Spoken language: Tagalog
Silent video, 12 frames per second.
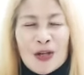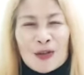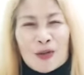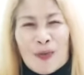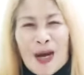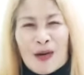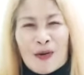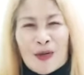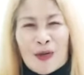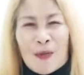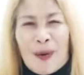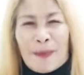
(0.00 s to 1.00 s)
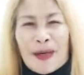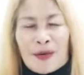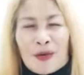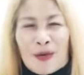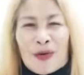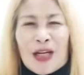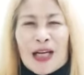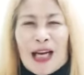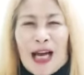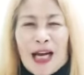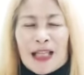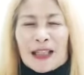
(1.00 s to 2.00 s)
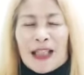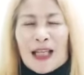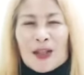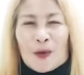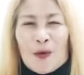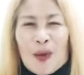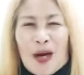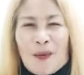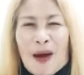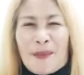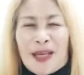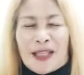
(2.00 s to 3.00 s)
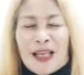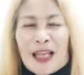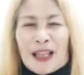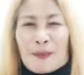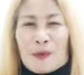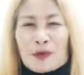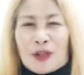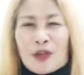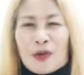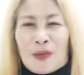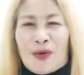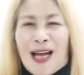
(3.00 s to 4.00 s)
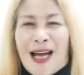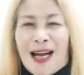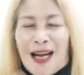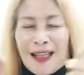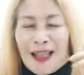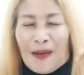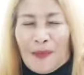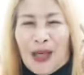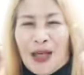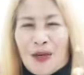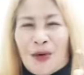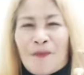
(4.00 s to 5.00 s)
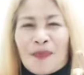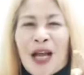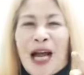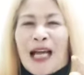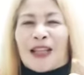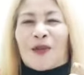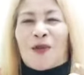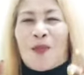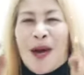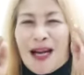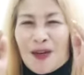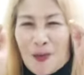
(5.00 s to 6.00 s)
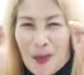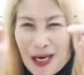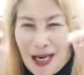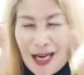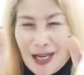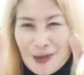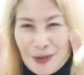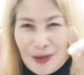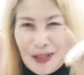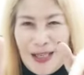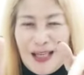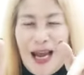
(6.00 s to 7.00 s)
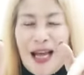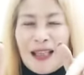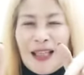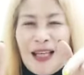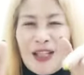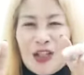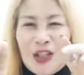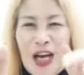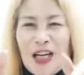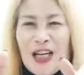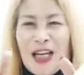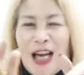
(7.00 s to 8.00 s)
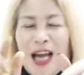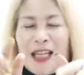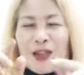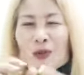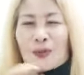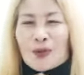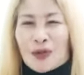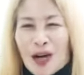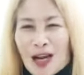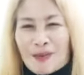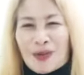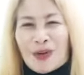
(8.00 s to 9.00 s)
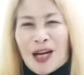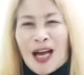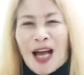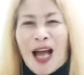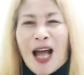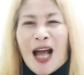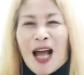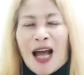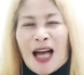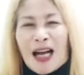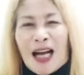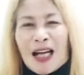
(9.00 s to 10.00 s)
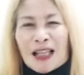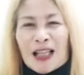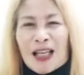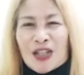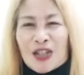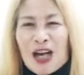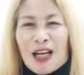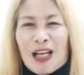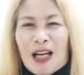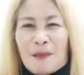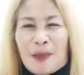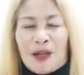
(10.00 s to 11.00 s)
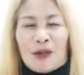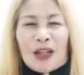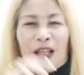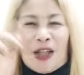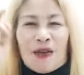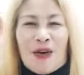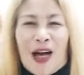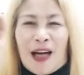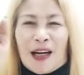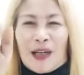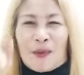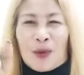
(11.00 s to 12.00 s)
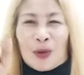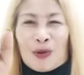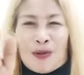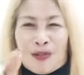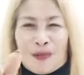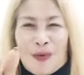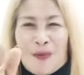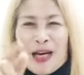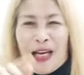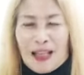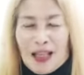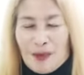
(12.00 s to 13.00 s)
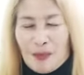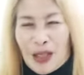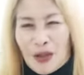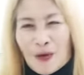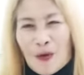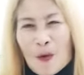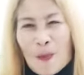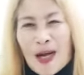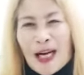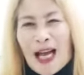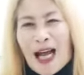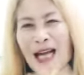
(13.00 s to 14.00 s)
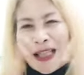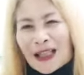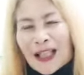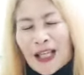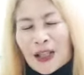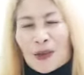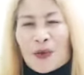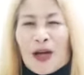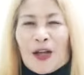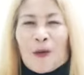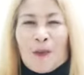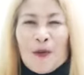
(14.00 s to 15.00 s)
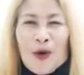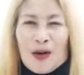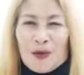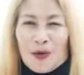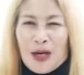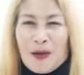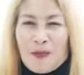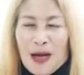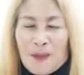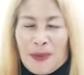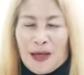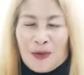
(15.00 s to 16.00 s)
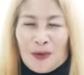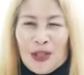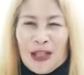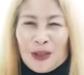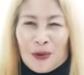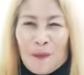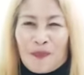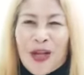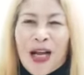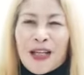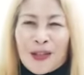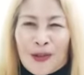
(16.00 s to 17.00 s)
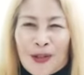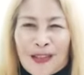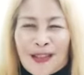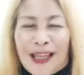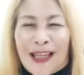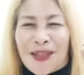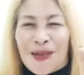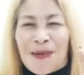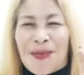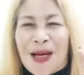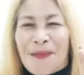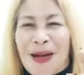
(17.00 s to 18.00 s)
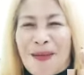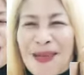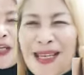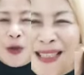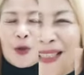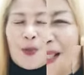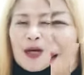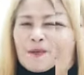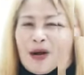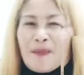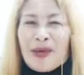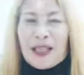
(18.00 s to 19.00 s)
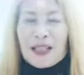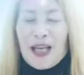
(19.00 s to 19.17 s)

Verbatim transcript: So bago nyo mapanood ang lahat ng ito mga mamis ay tapusin nyo muna ang ating video at kung bago pa lang kayo sa ating channel ay subscribe nyo na ang ating channel. Pindutin nyo ang red button sa baba nating video upang lahat na ito kayo po ang unang makapanood nito. So, isi-share sa umaga ito mga mamis